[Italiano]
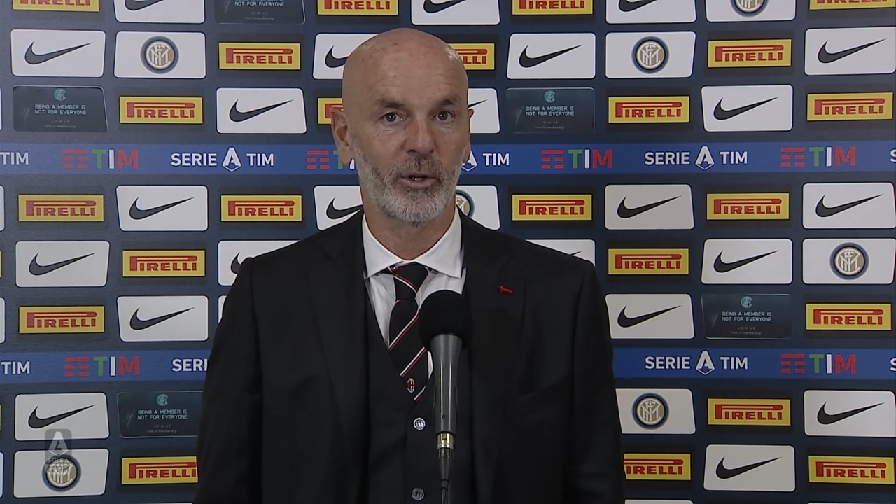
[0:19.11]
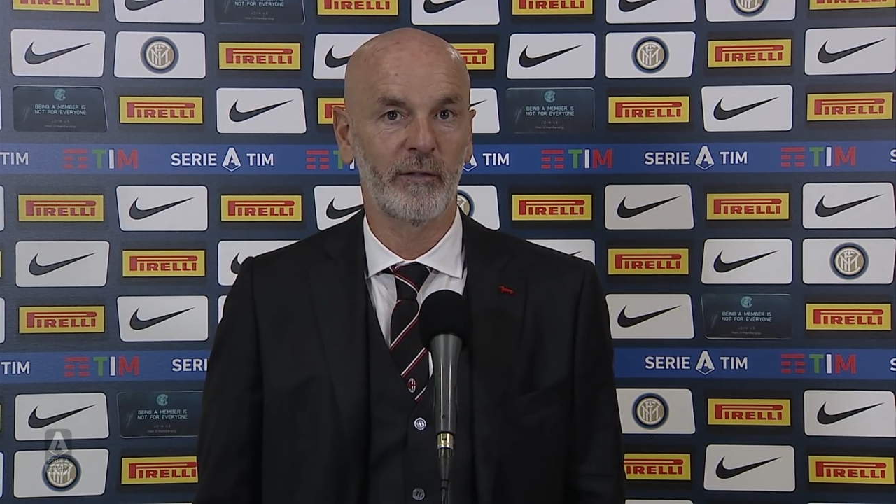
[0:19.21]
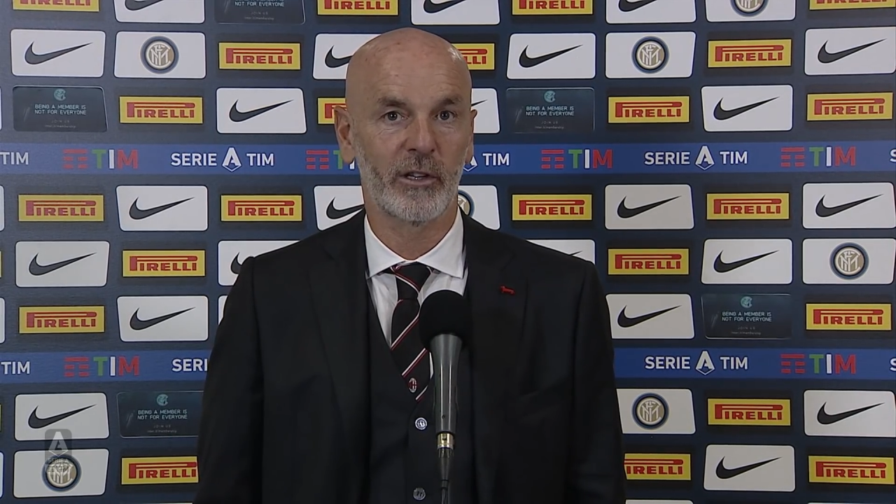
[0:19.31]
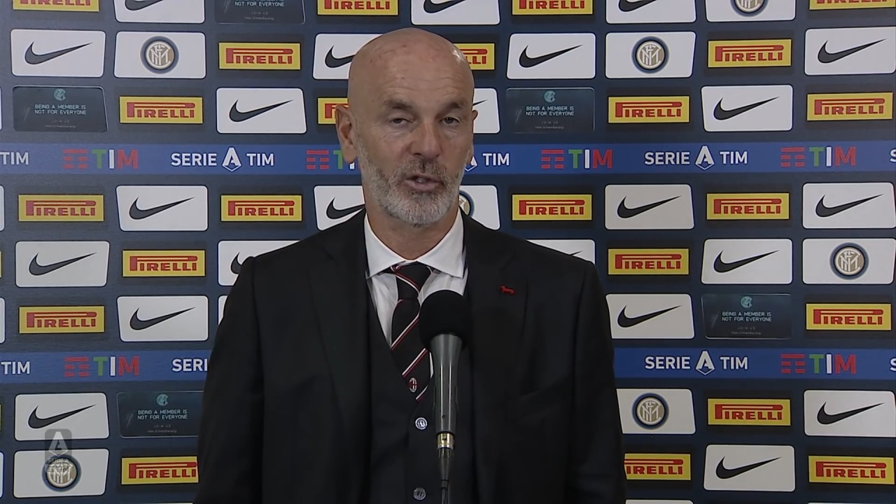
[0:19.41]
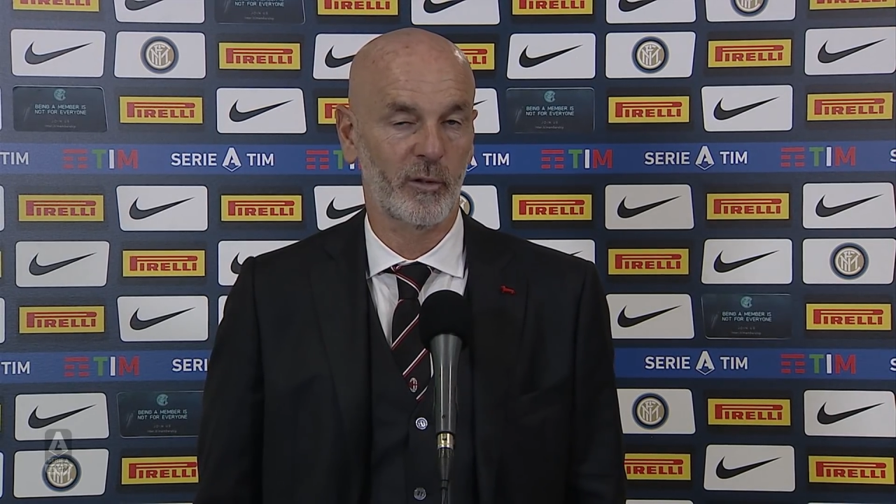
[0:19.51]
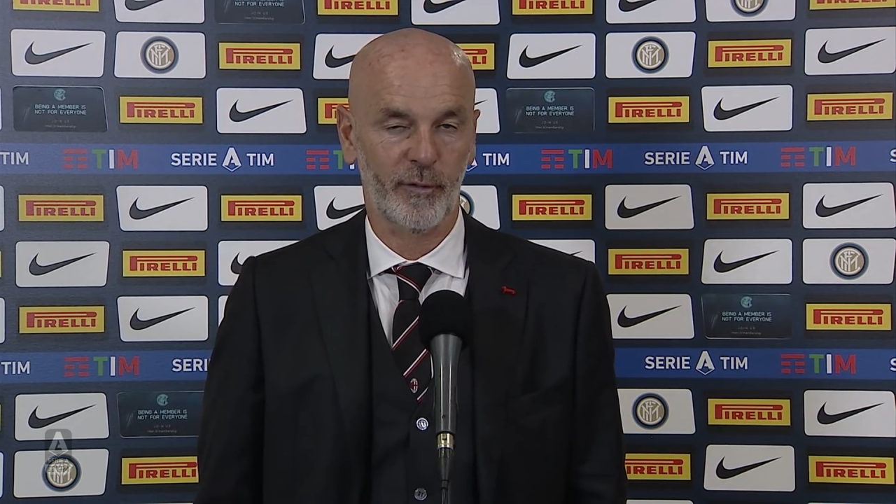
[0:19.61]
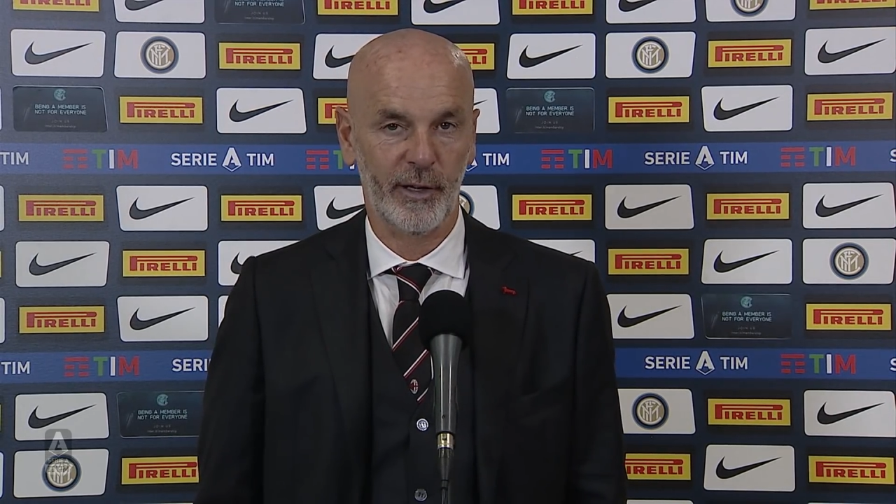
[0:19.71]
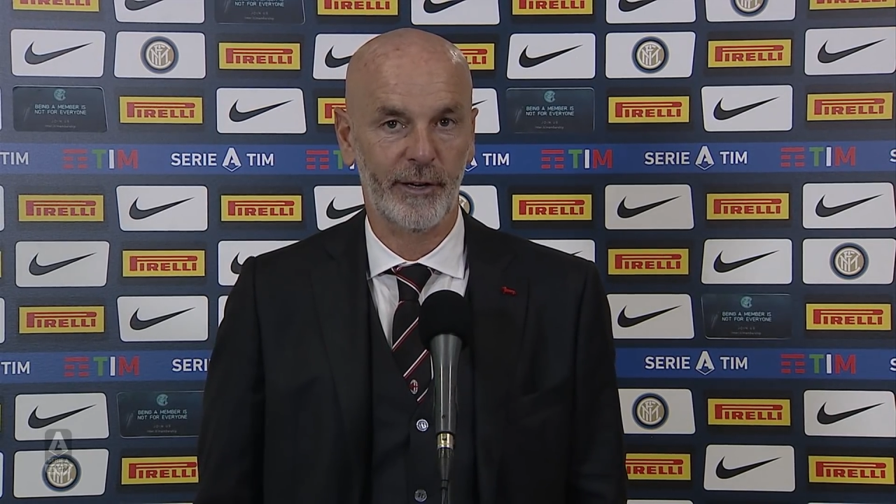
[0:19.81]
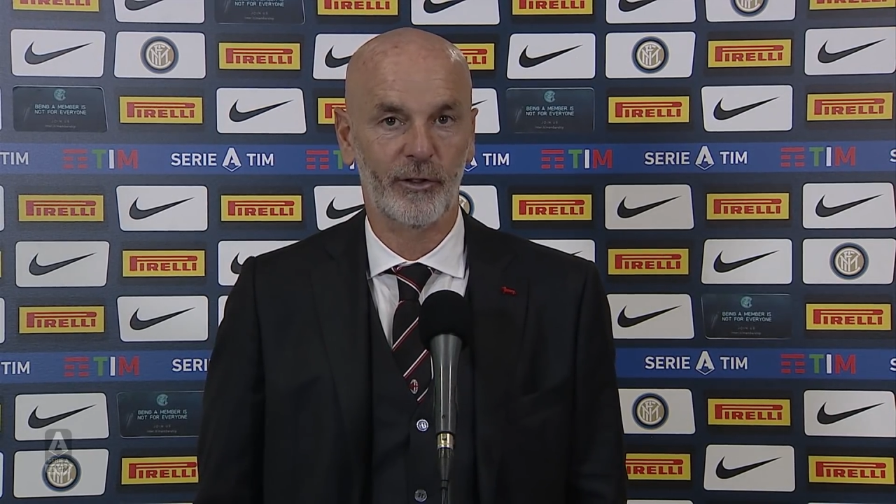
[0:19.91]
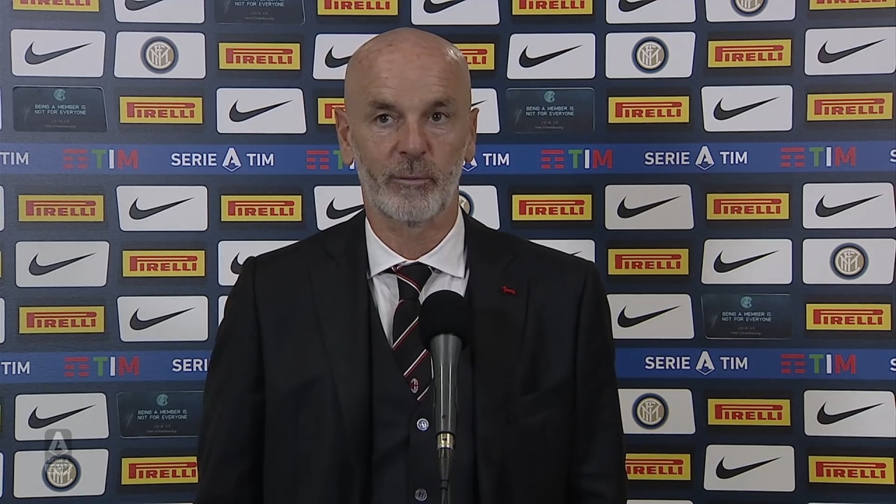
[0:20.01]
di aver
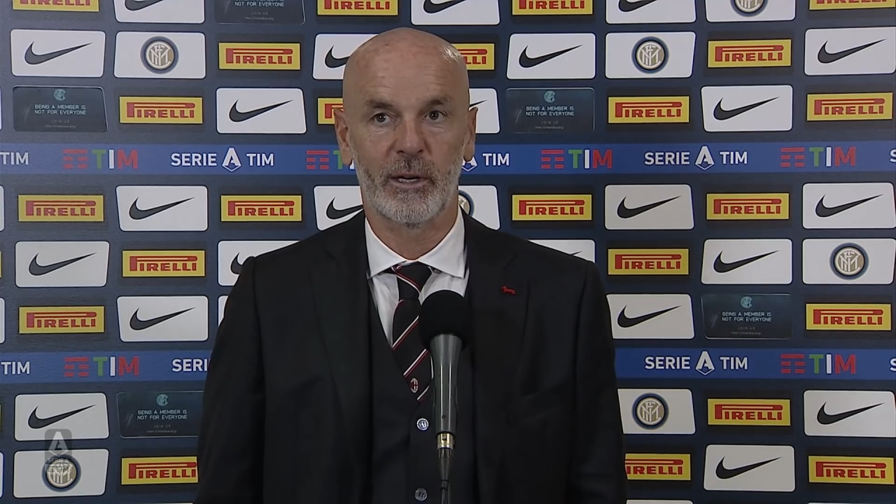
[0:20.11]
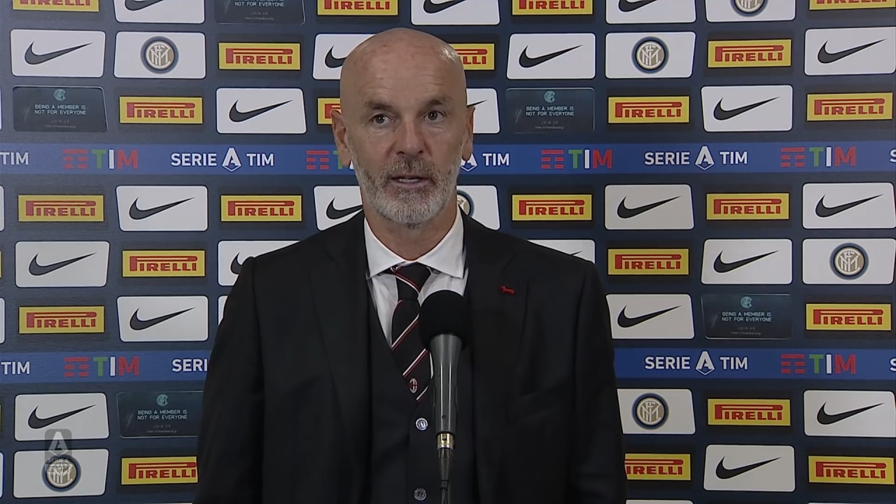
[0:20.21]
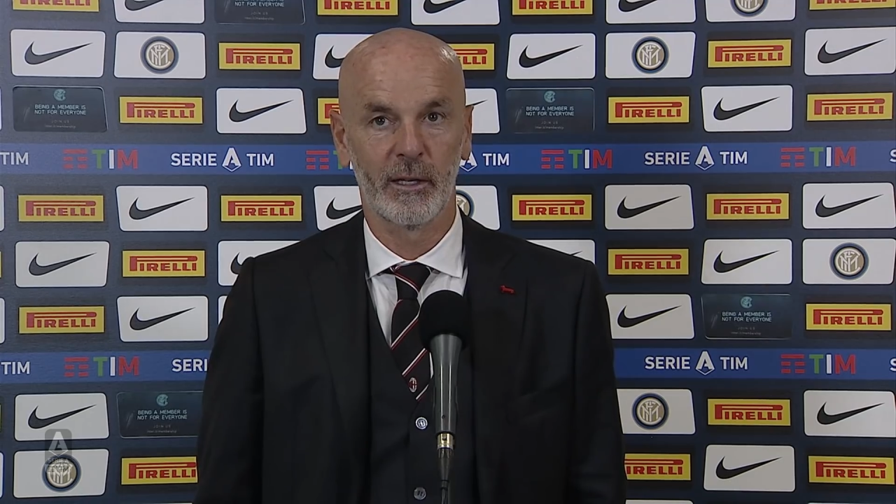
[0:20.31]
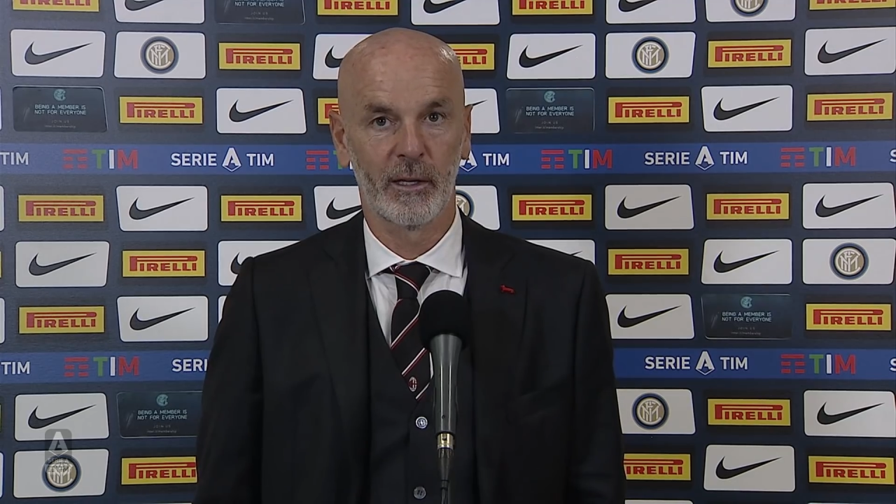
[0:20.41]
sofferto ma